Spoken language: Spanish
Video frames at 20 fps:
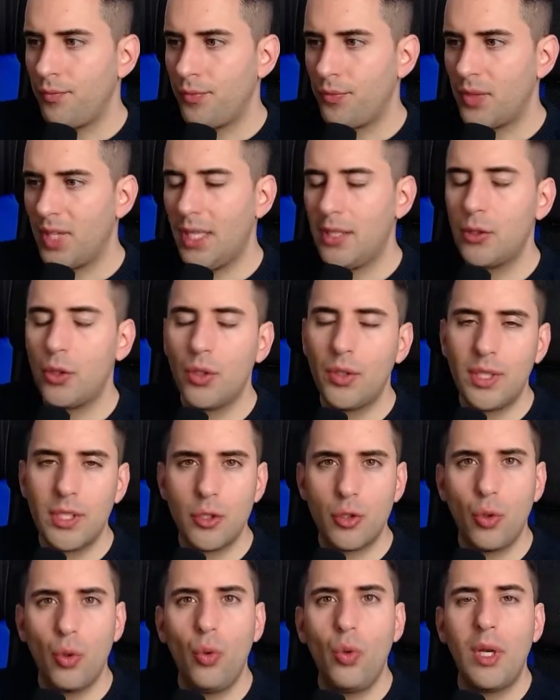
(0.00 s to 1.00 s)

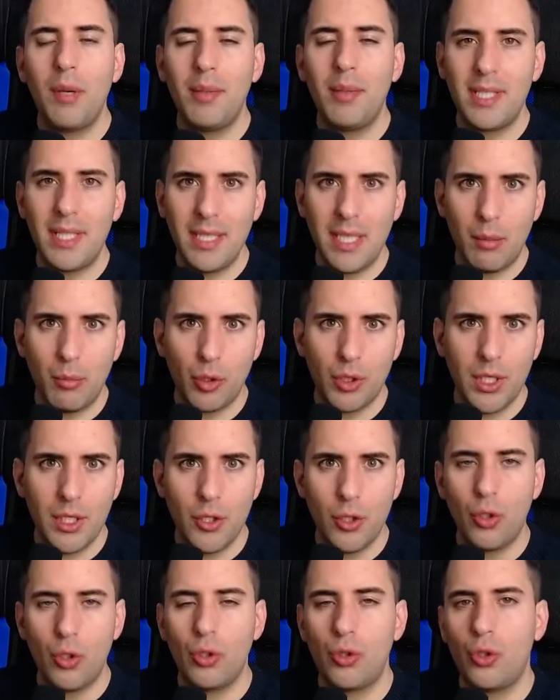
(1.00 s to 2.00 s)
Entonces, una vez hayamos
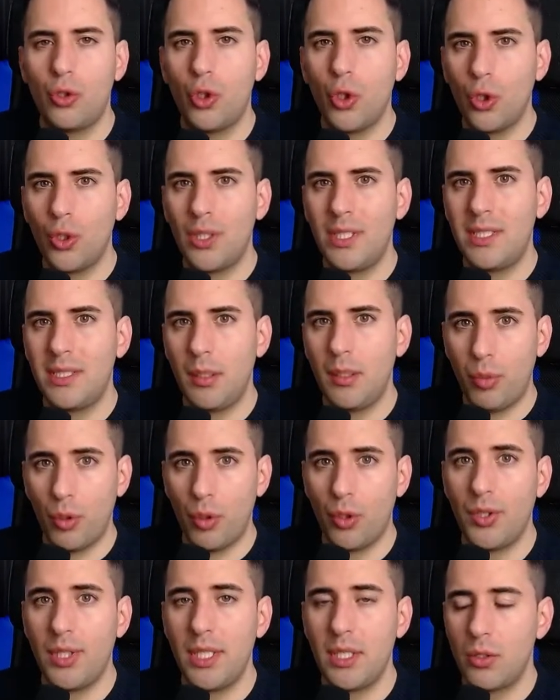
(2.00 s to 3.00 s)
hecho todo este
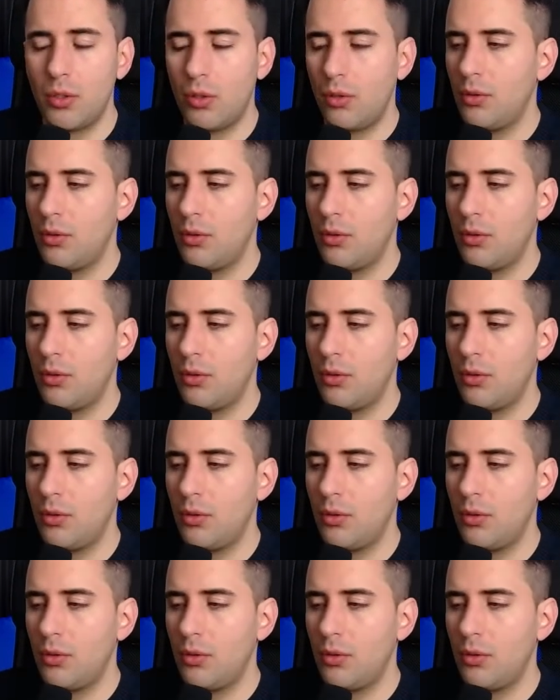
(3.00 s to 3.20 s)
proceso,